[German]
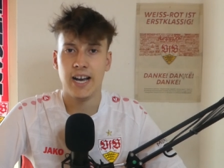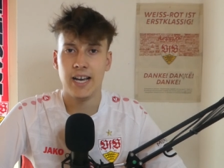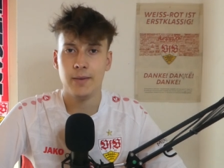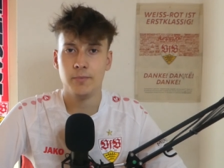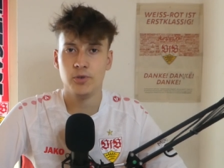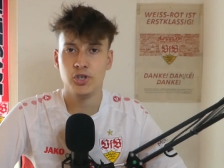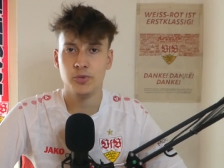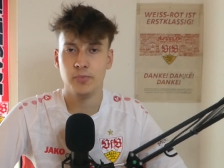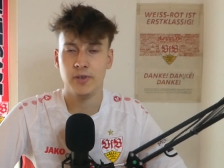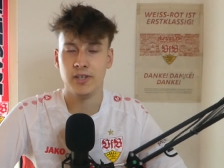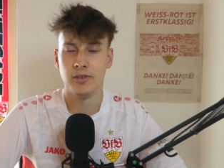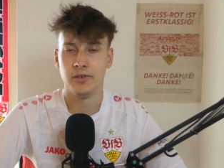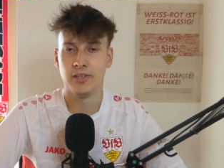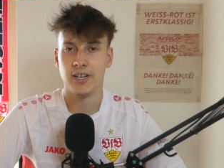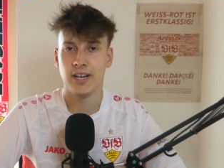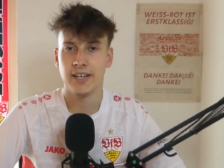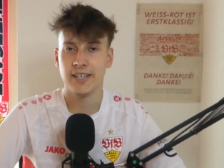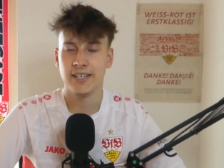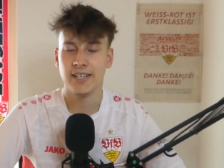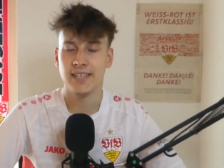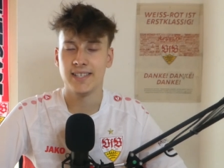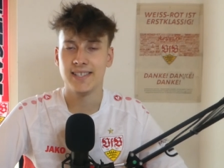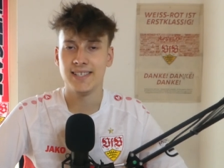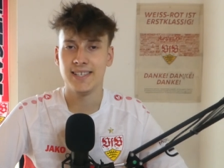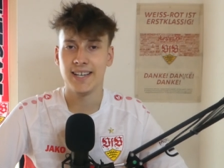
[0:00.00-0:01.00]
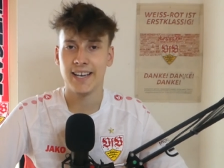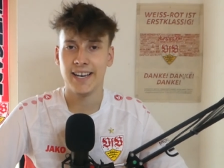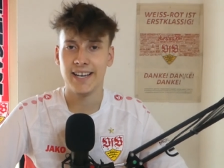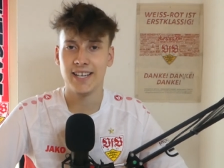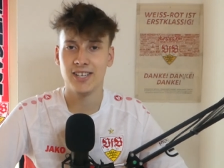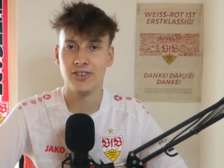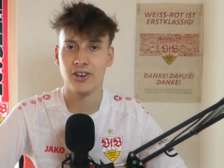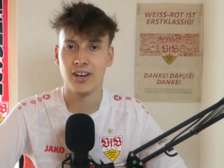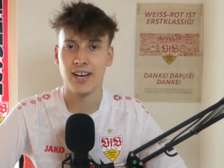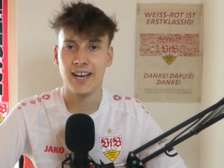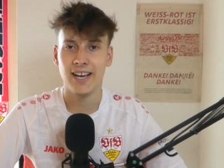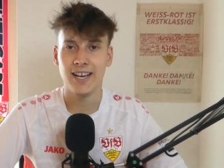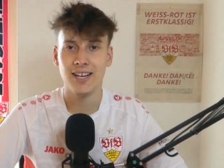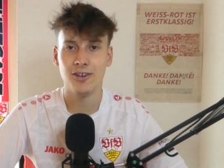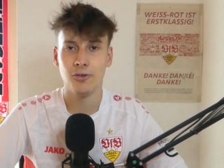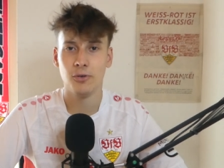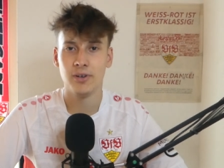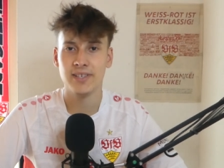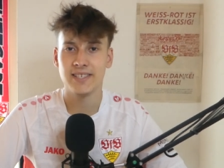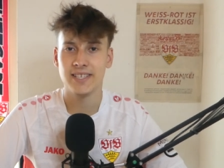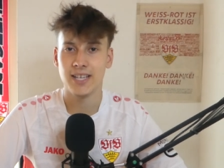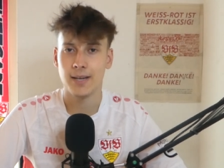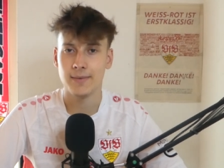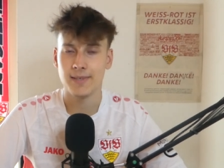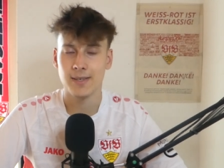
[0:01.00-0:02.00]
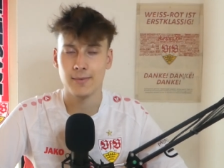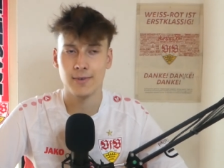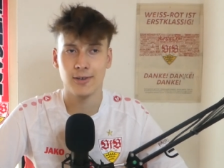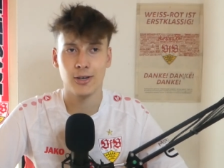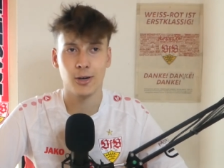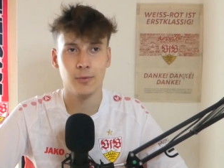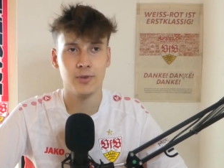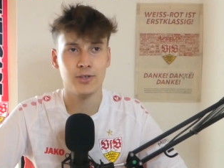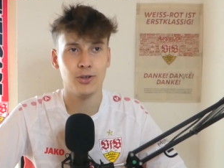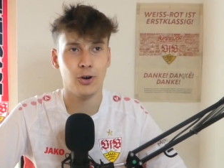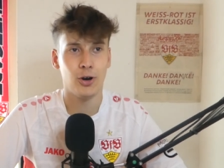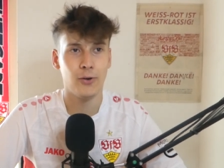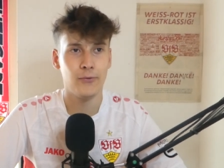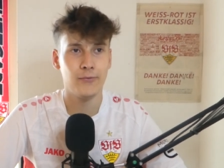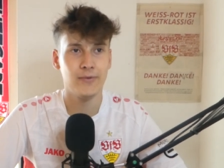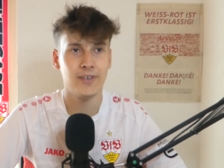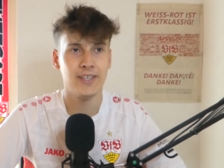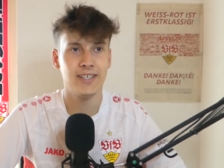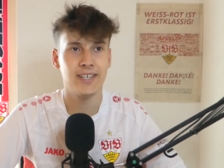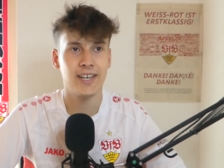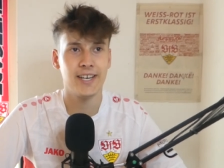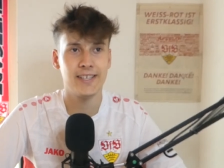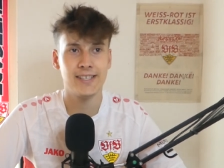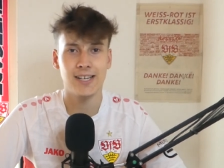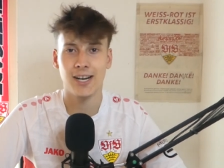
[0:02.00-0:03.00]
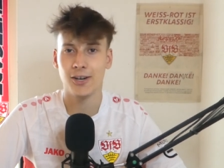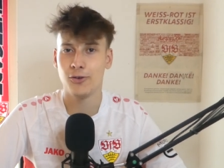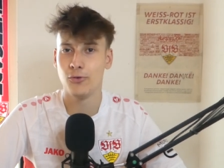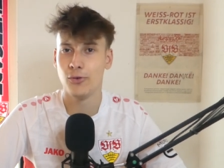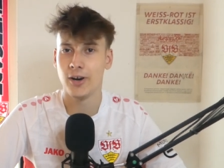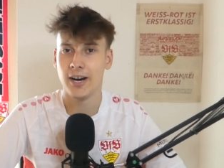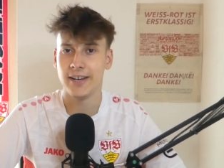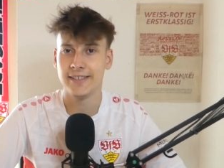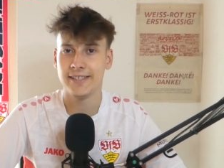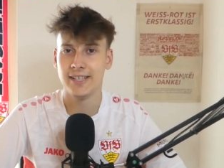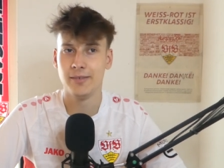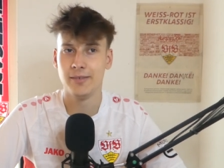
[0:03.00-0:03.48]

Heimspiel und da ging jetzt die Rechnerei los. Ich habe es aber, glaube ich, hoffentlich recht akkurat